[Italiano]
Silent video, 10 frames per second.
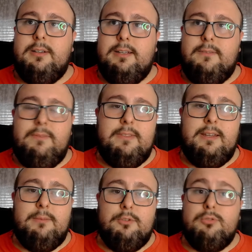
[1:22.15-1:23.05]
che
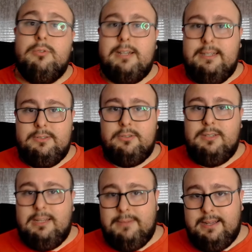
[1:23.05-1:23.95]
vedremo sul retro
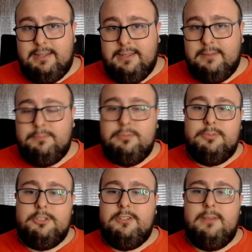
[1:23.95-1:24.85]
della maglia, più
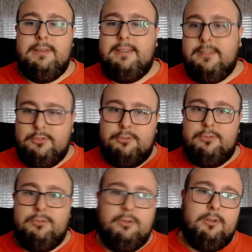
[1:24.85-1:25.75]
precisamente
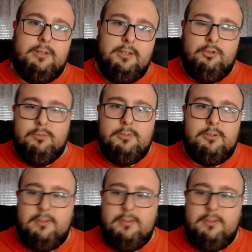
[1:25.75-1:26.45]
sotto il numero di